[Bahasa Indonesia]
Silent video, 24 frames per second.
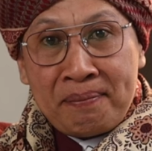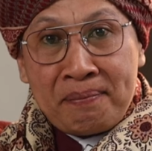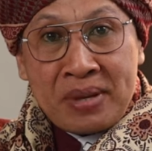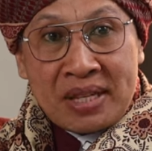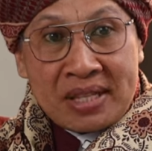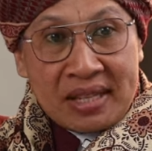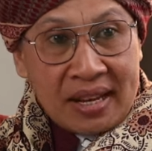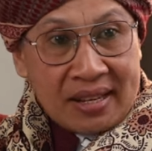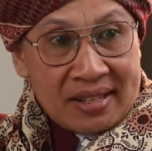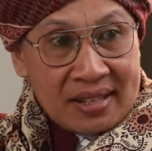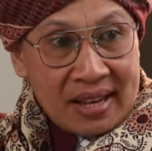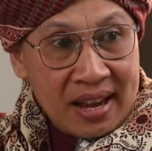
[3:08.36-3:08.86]

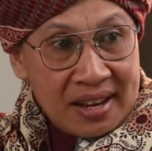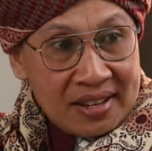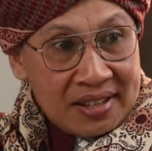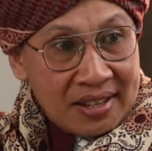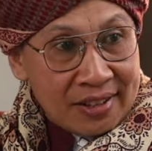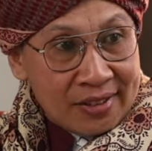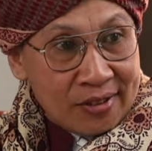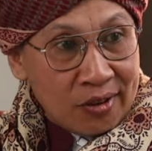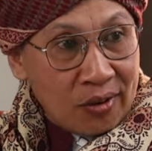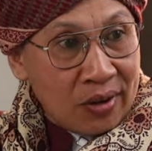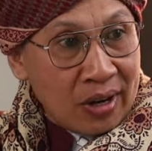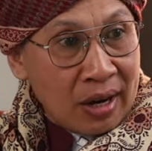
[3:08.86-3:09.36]
bisa
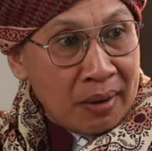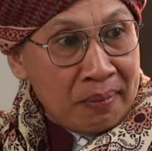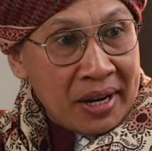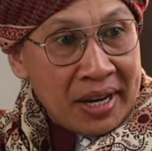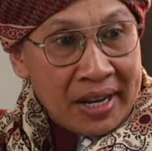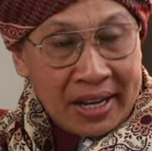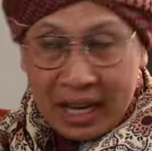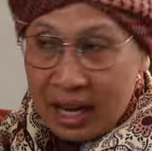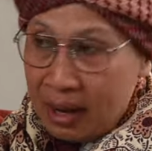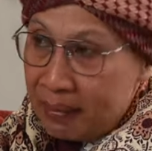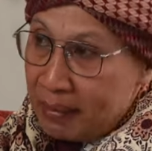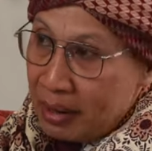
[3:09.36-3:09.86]
saja seorang
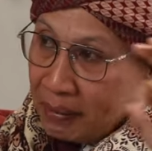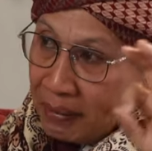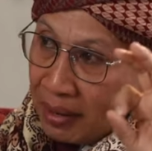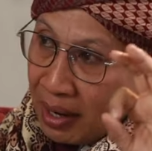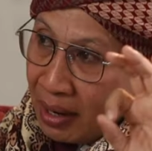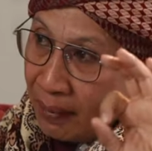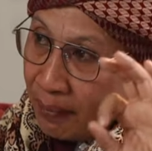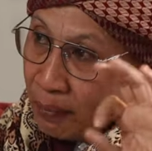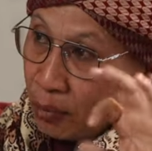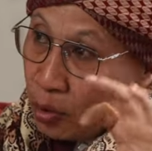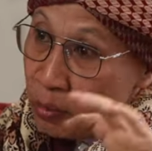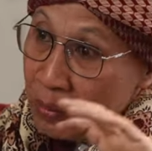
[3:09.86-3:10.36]
menikah
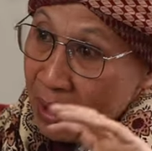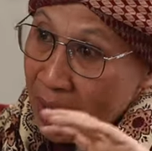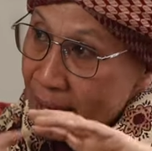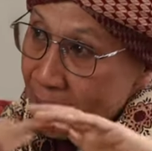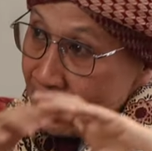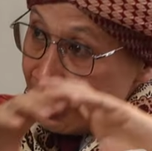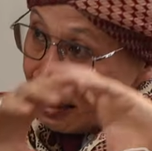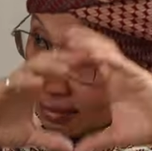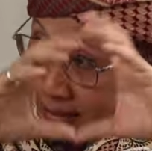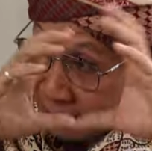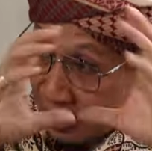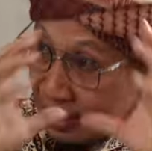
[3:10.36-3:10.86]
memang belum
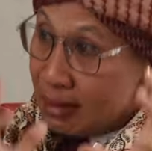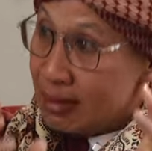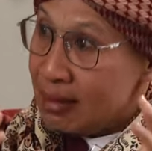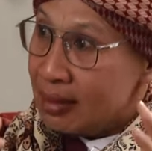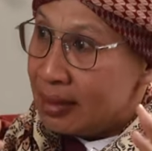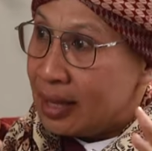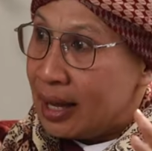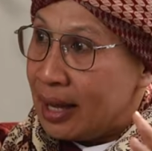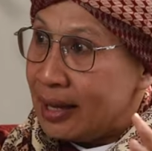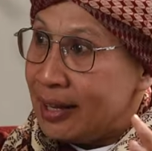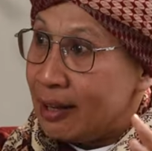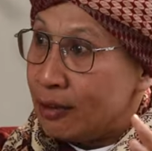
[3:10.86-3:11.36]
ada
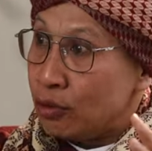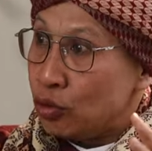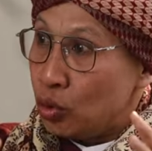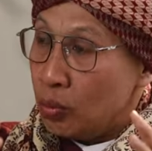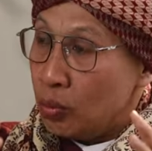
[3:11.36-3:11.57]
cinta yang